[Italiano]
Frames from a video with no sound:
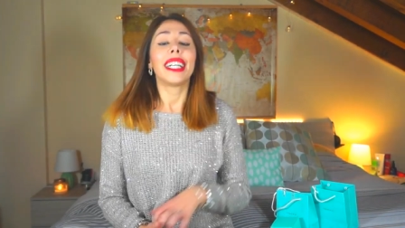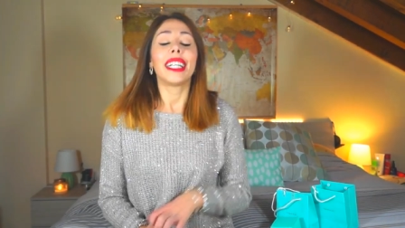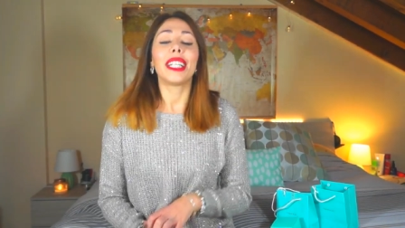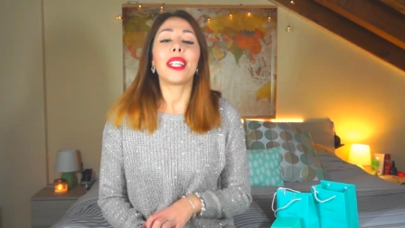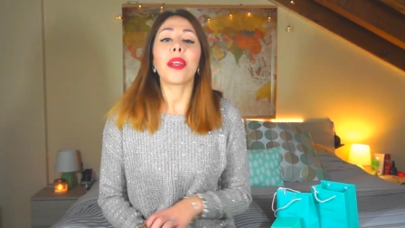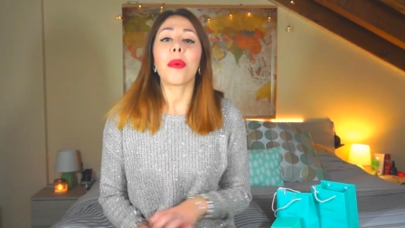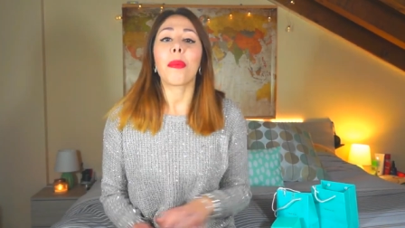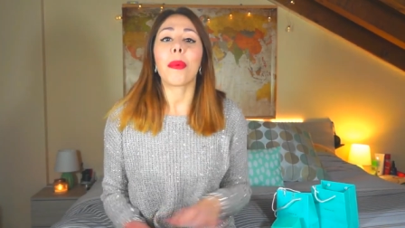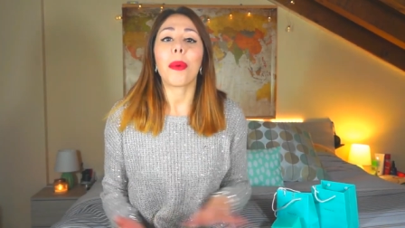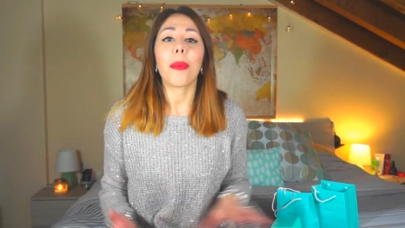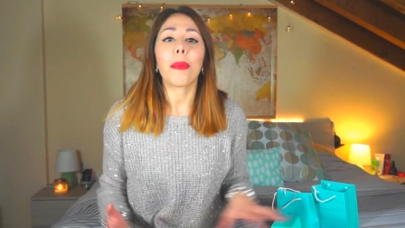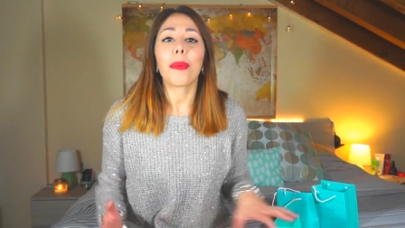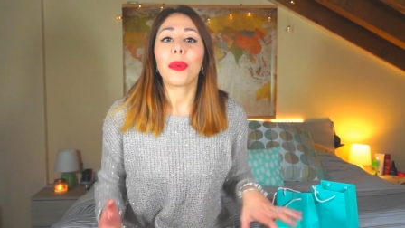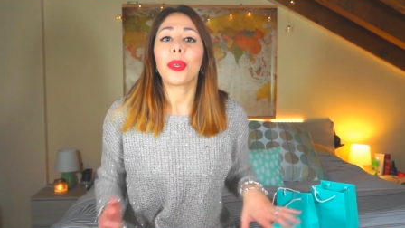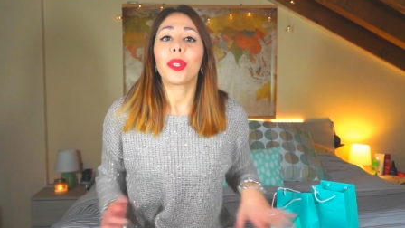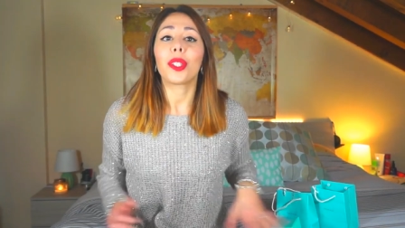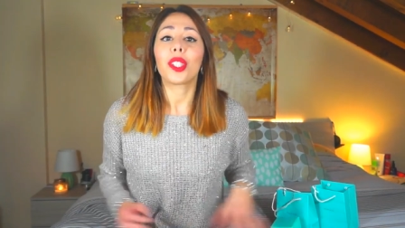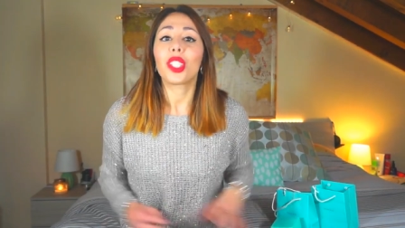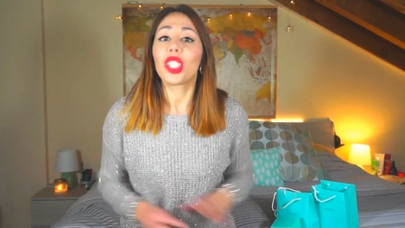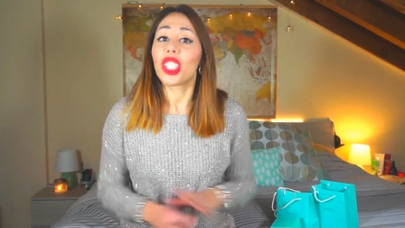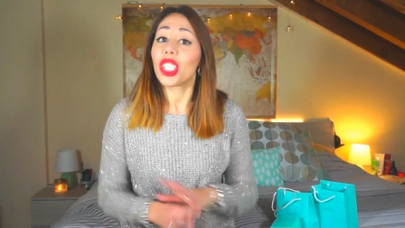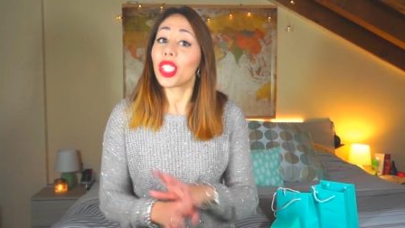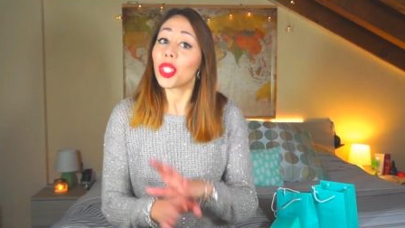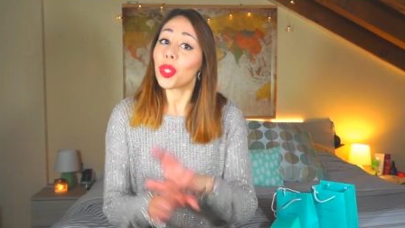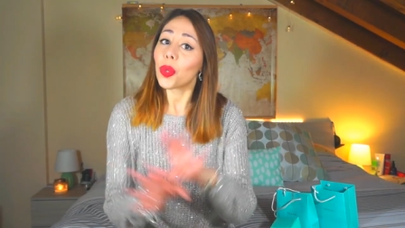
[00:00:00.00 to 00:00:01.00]
io
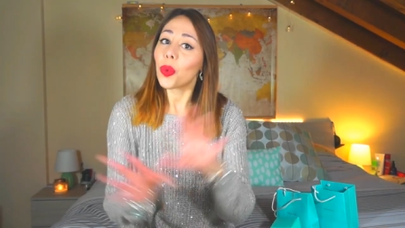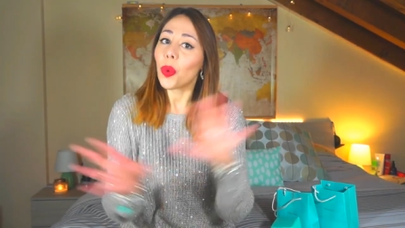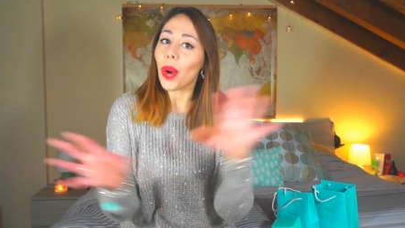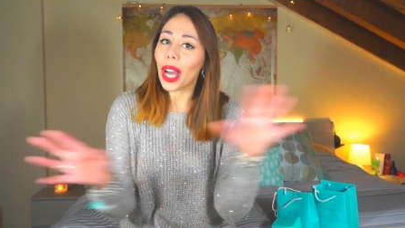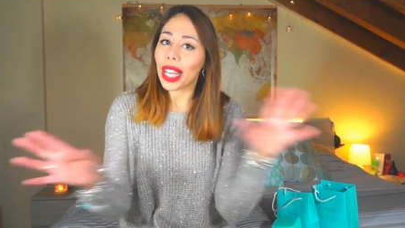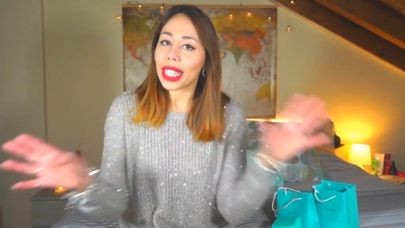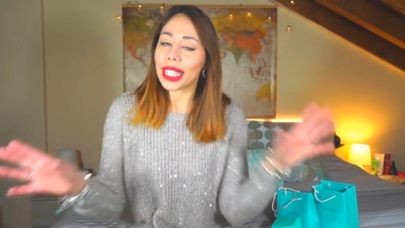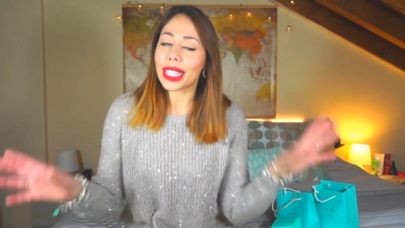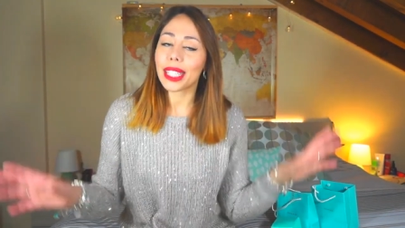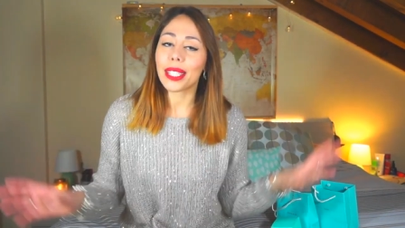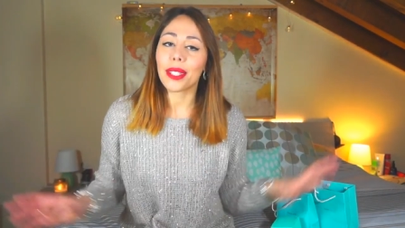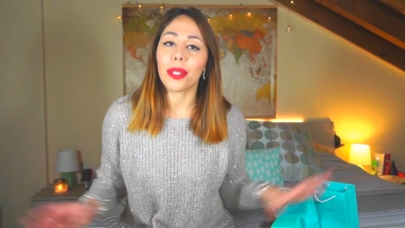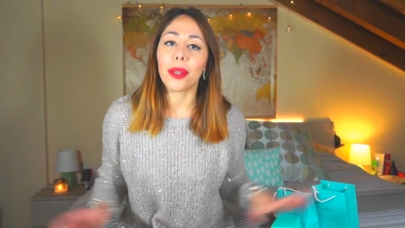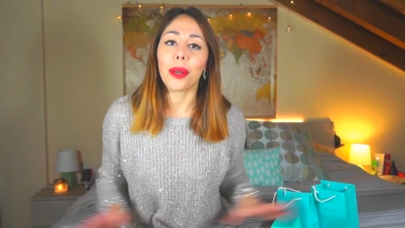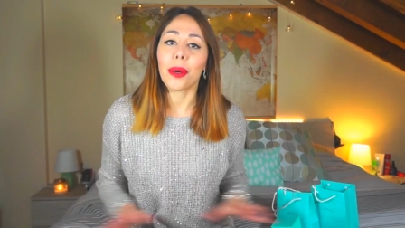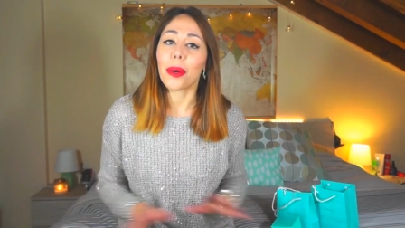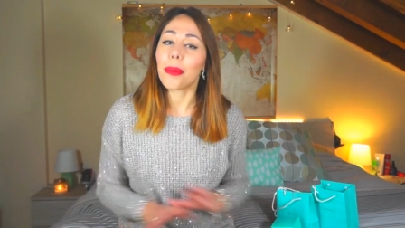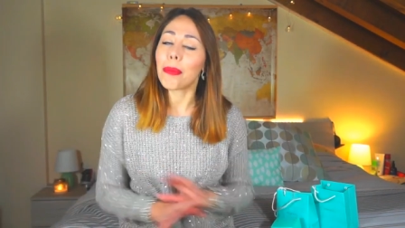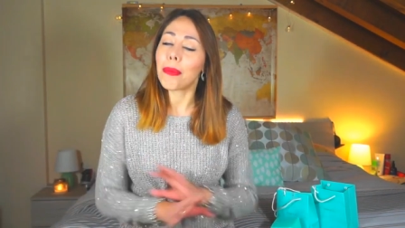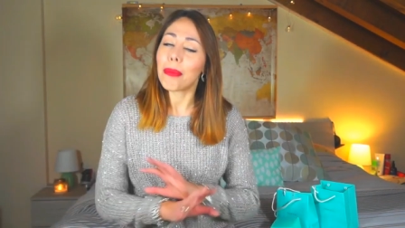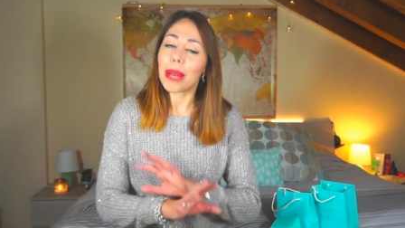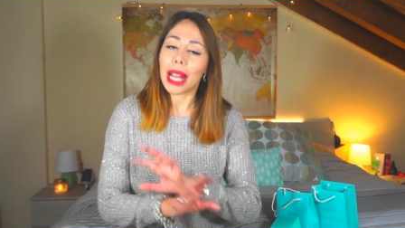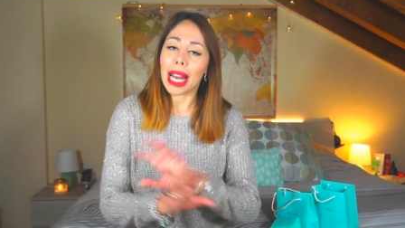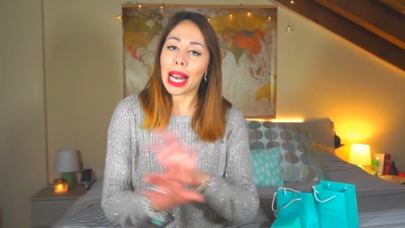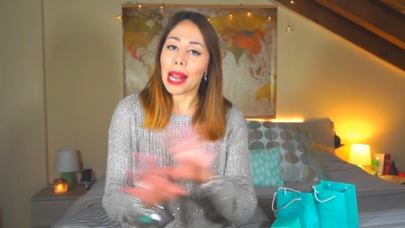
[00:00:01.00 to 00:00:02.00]
proprio ci
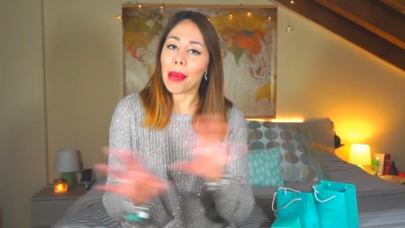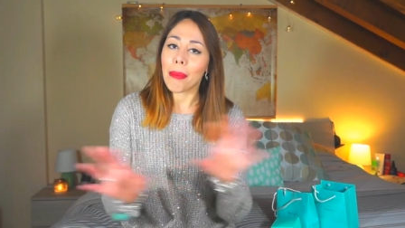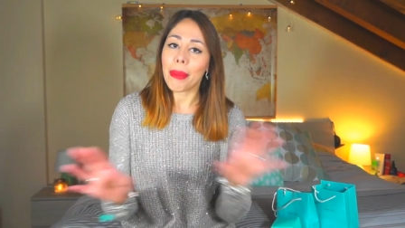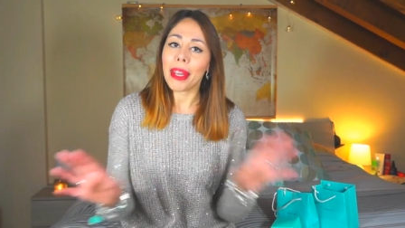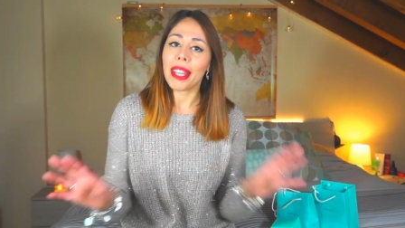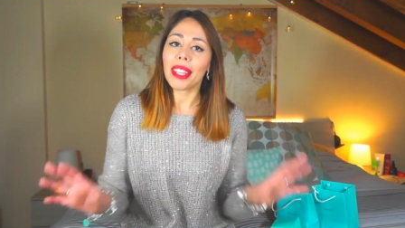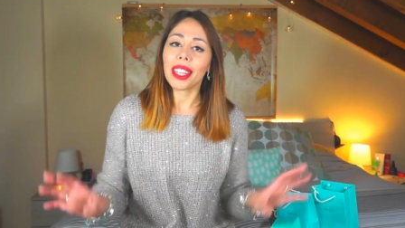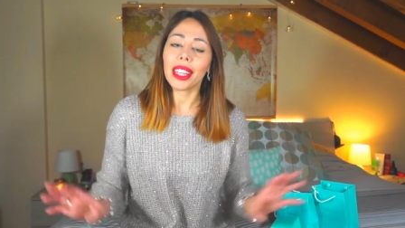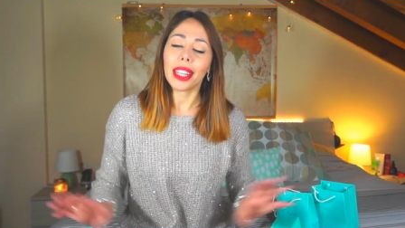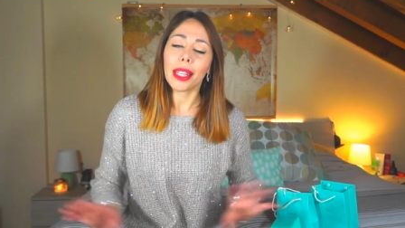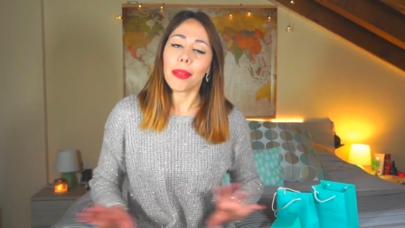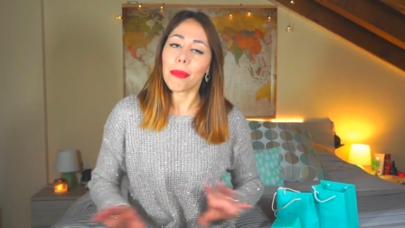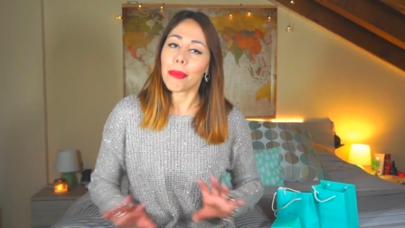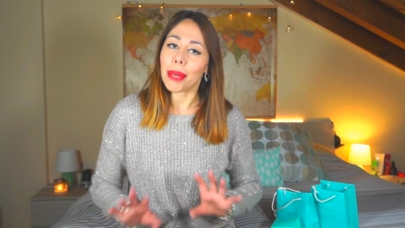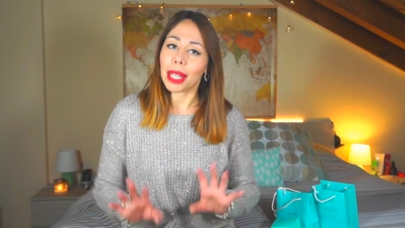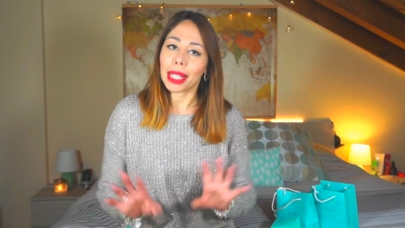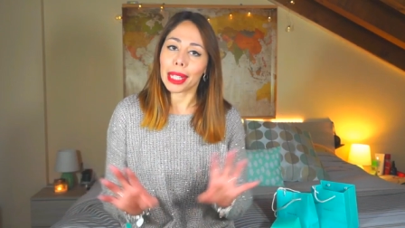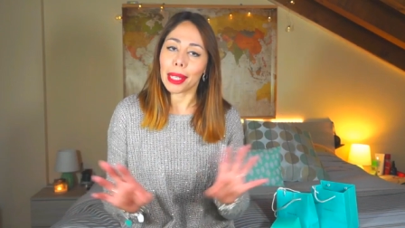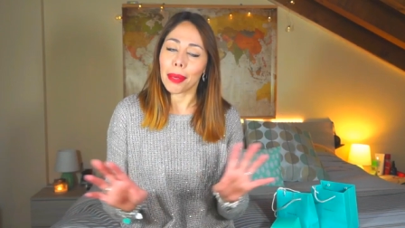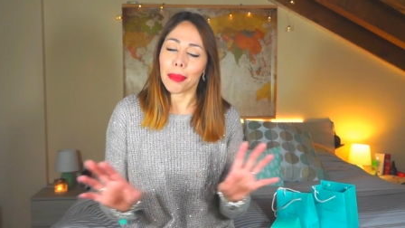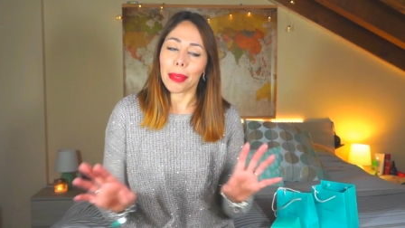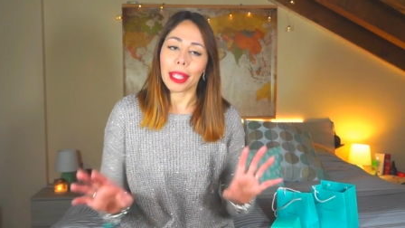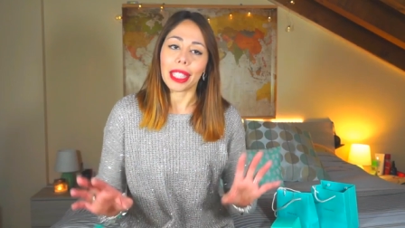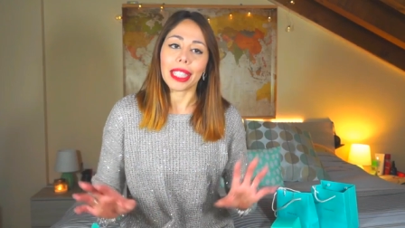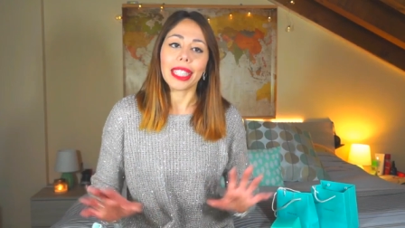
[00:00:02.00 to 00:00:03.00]
sguazzo bellamente,
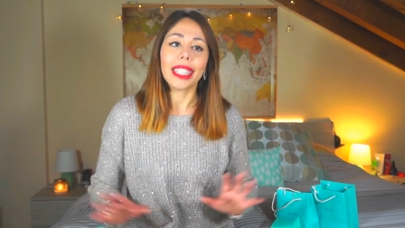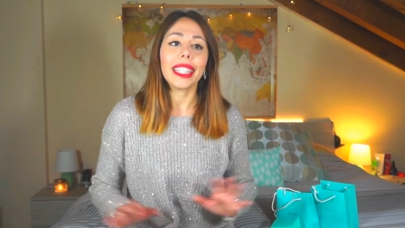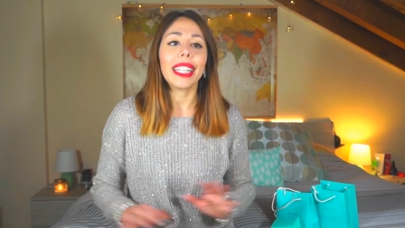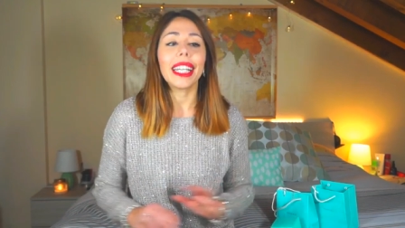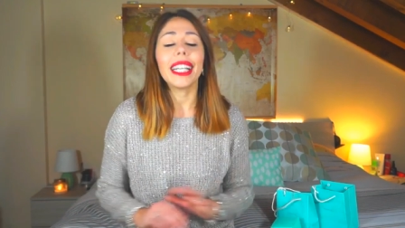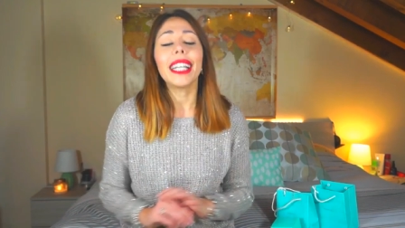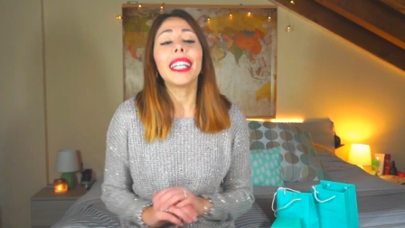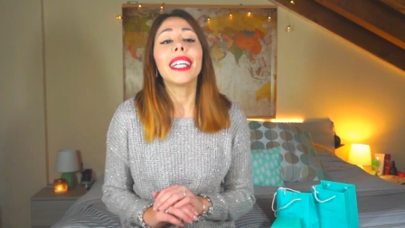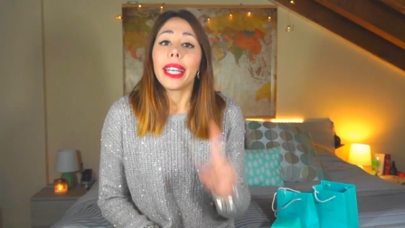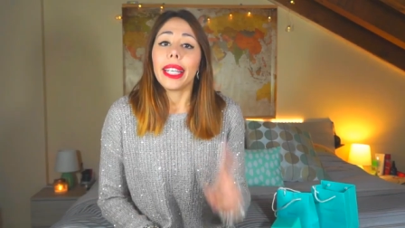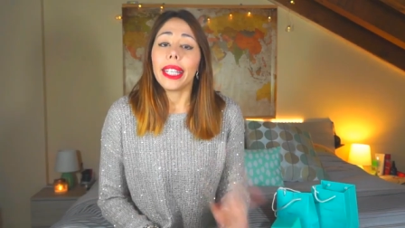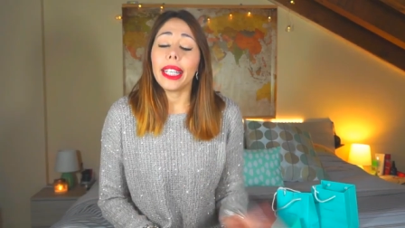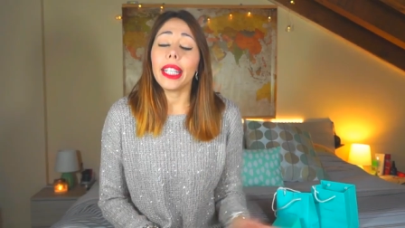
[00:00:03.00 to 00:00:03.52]
beatamente.